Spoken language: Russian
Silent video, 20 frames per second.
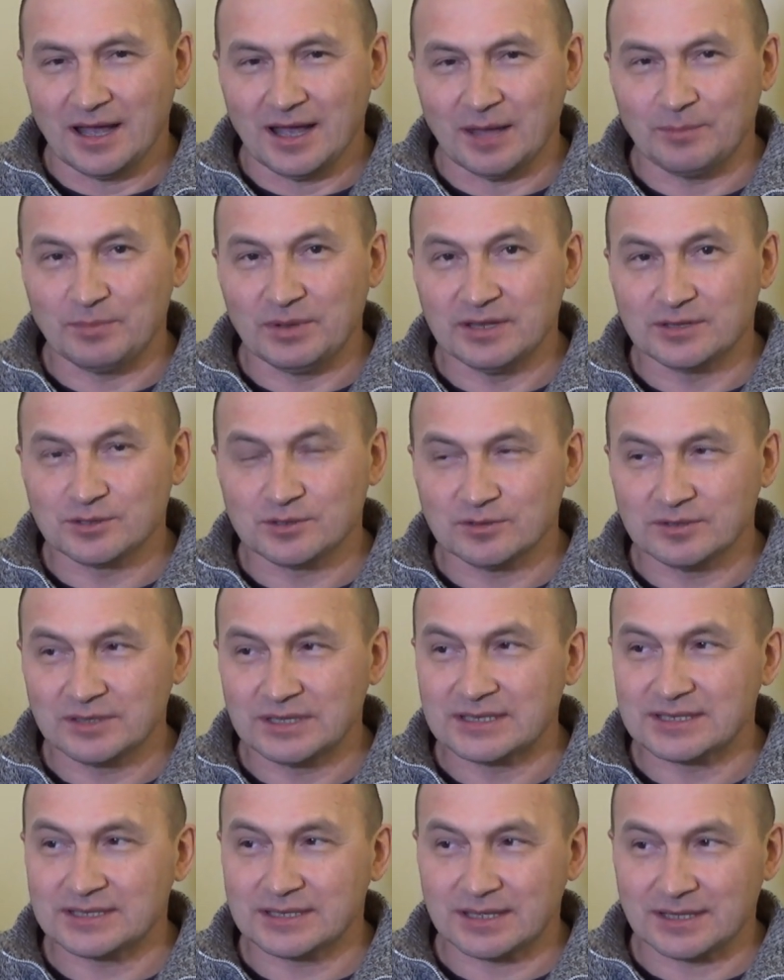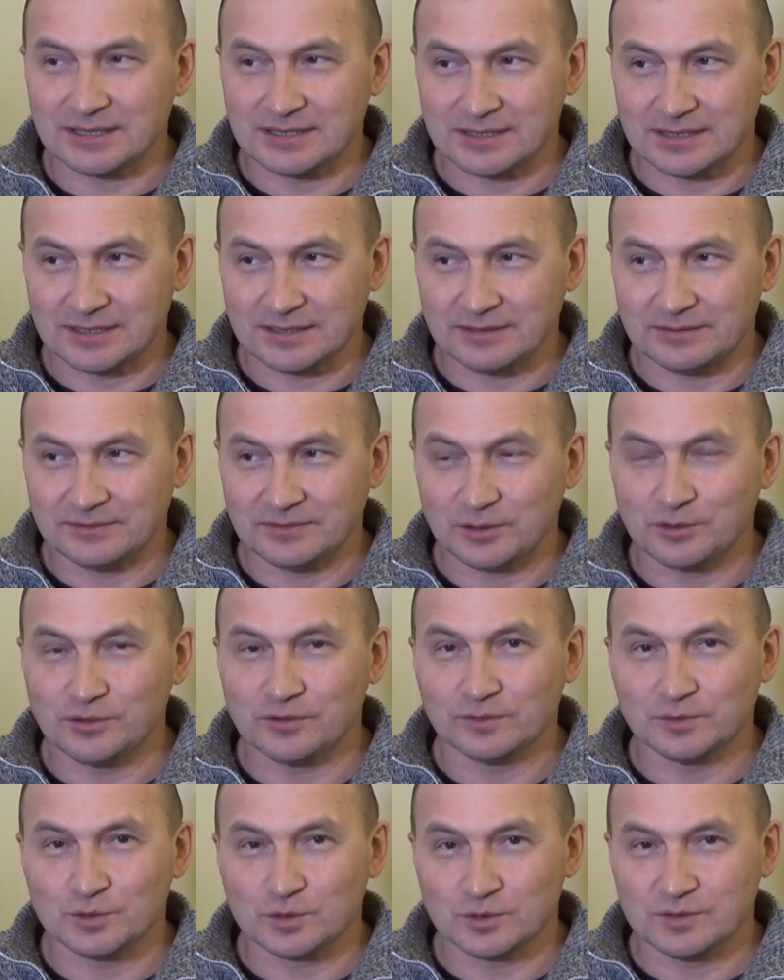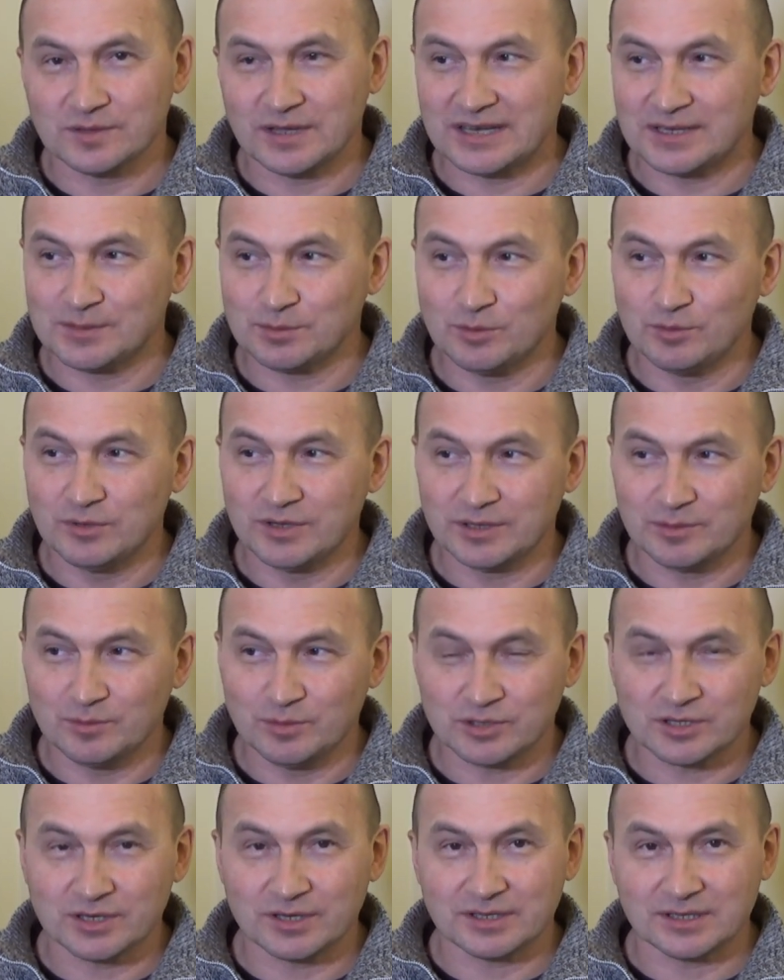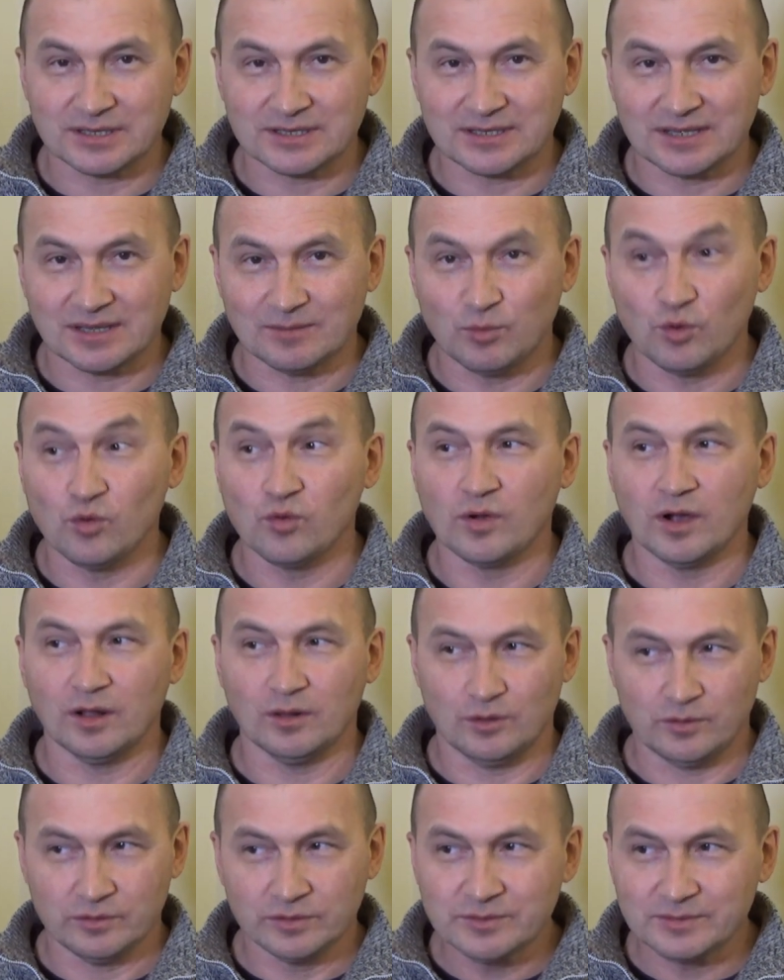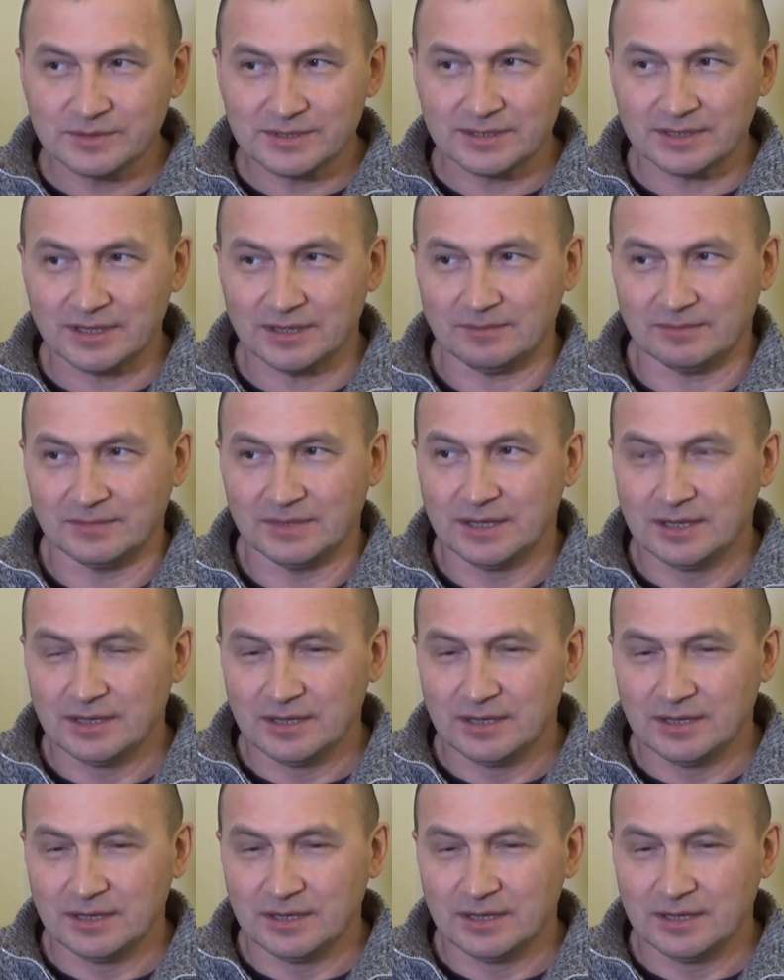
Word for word: апелляционная инстанция Верховного суда Республики Башкортостан по уголовным делам